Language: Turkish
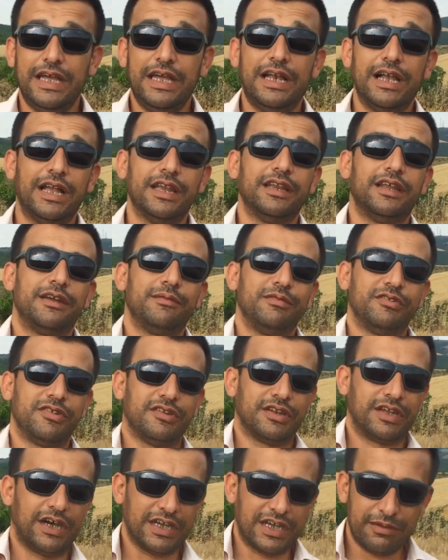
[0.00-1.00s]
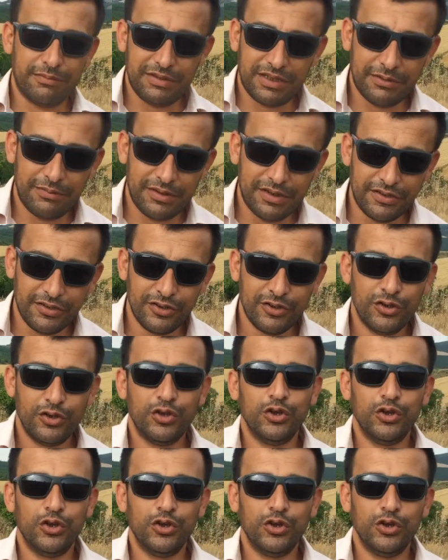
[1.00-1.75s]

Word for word: ilanlarımızı takip edebilir.